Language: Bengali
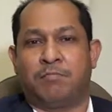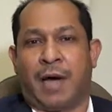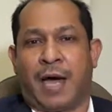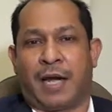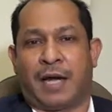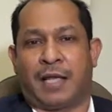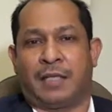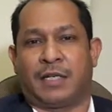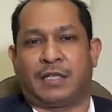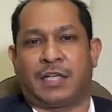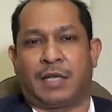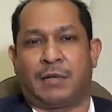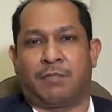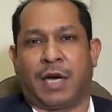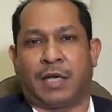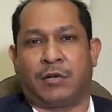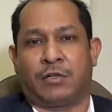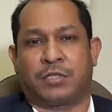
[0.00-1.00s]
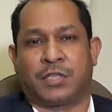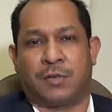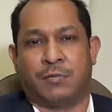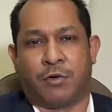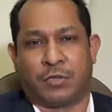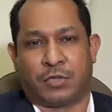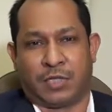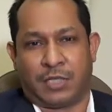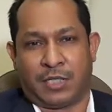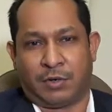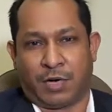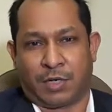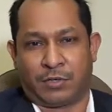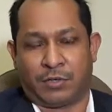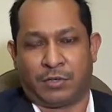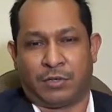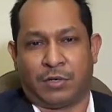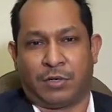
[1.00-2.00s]
বাংলাদেশের মানুষকে মুক্তি দেওয়ার
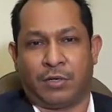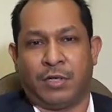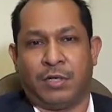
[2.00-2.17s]
জন্য